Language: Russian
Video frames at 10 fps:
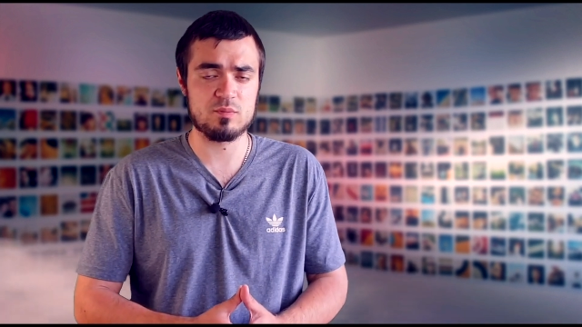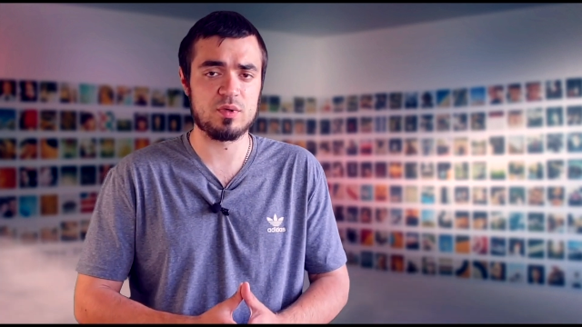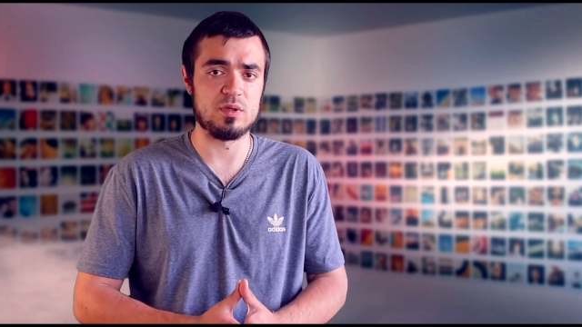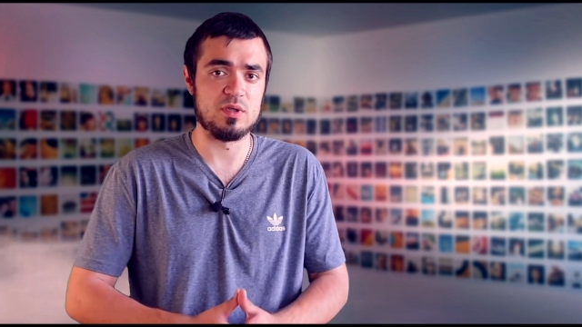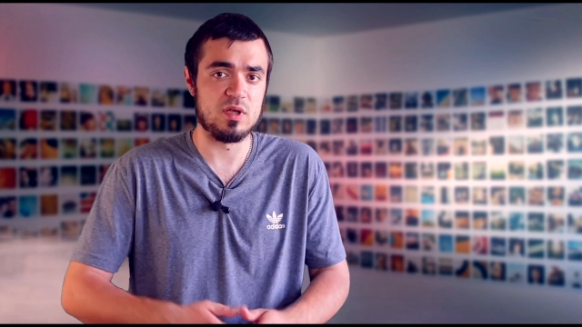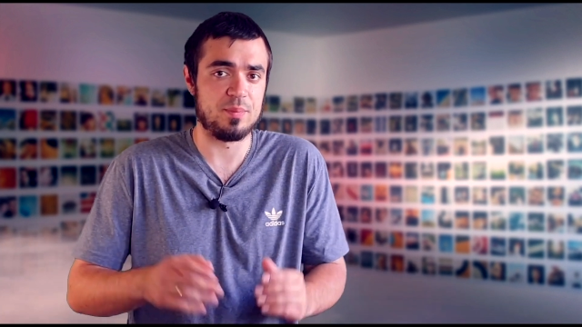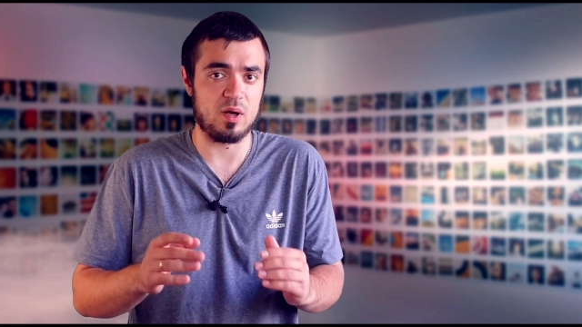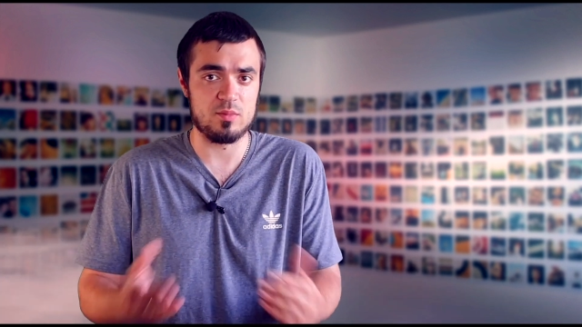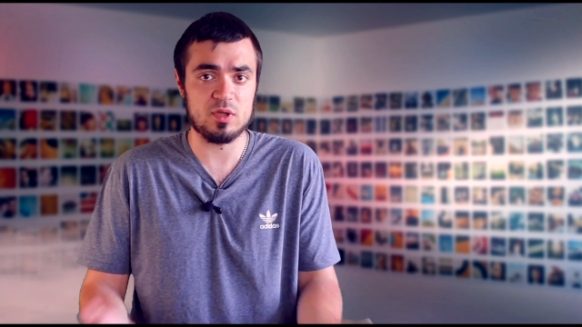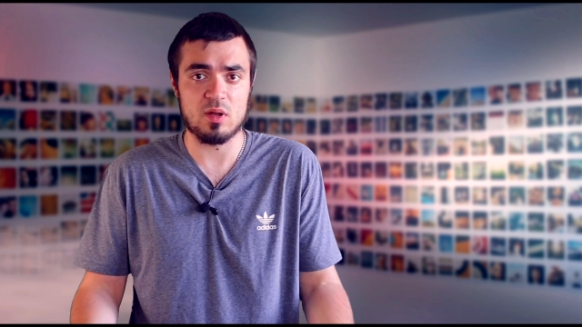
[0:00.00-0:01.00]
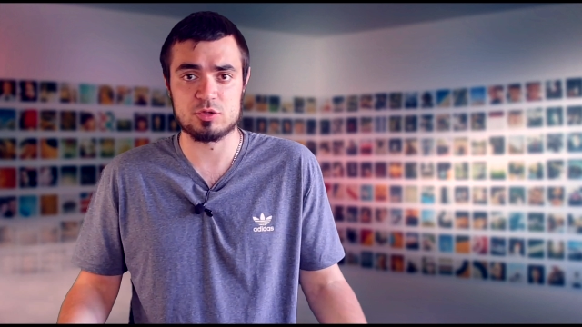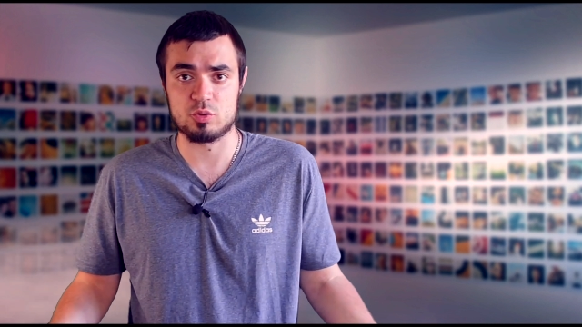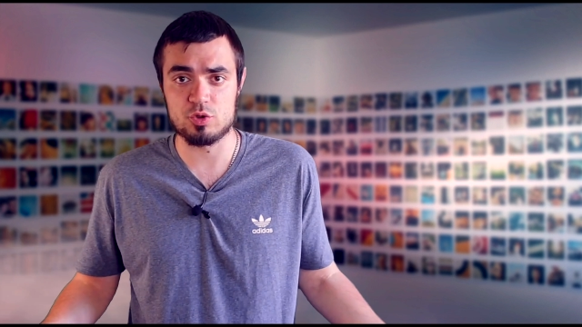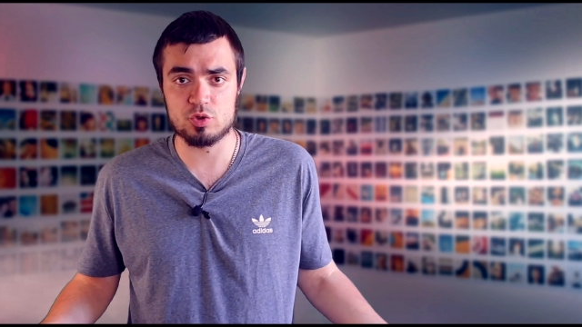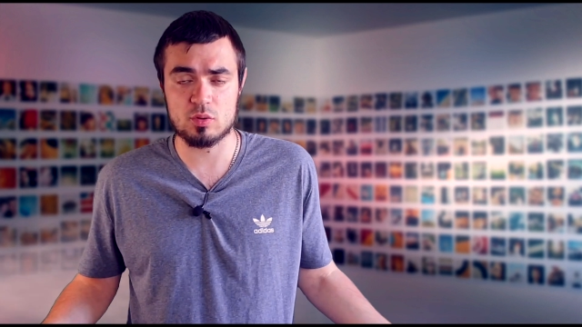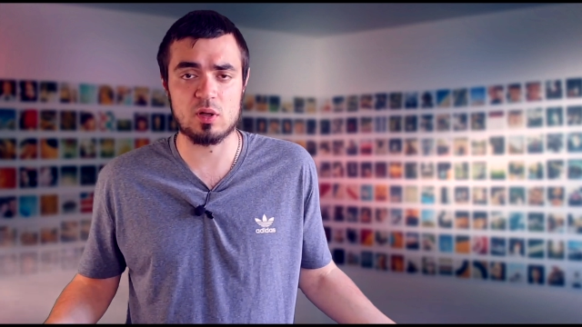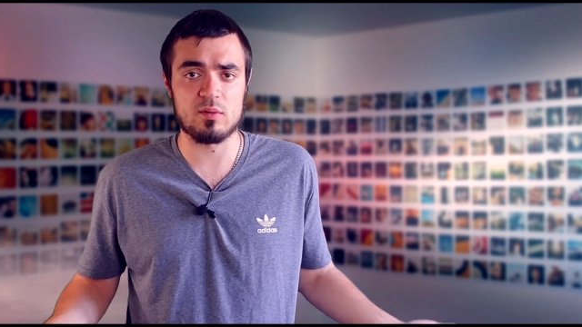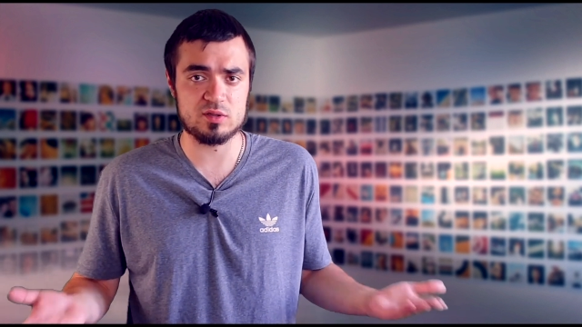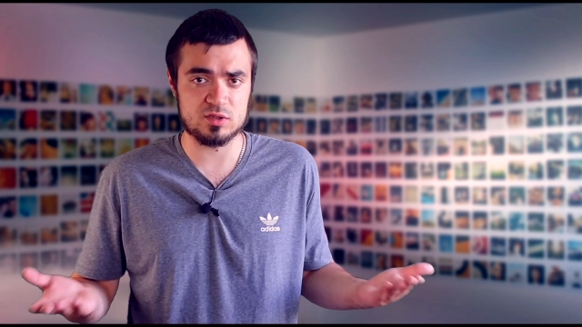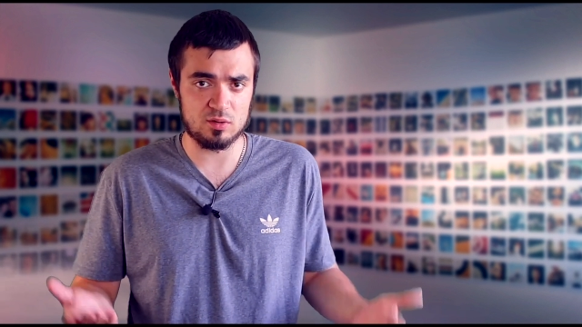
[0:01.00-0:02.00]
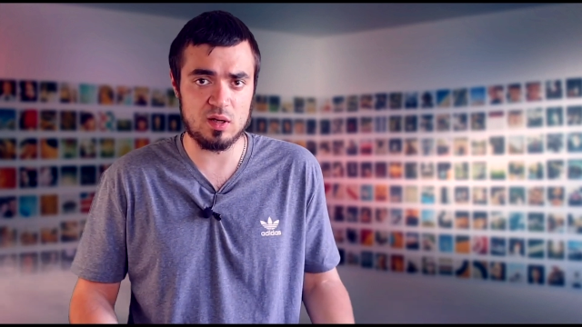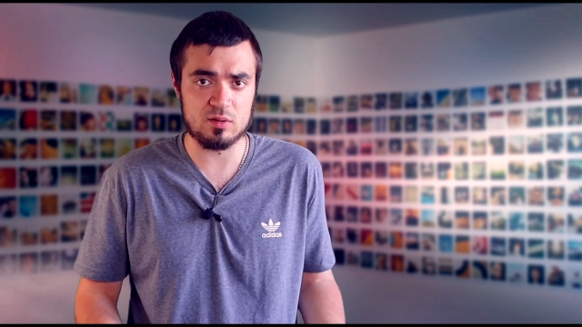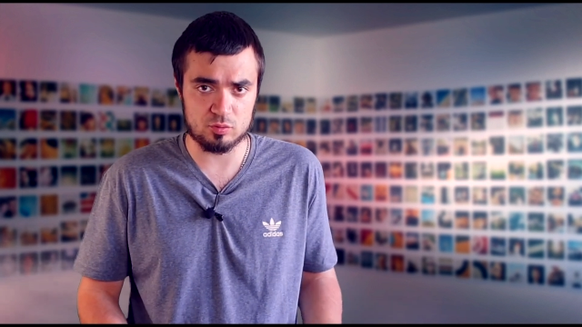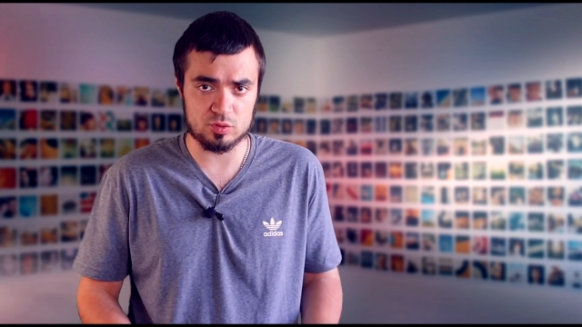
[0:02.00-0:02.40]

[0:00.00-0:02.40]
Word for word: бы, не пирамида, а что еще, как говорится, надо.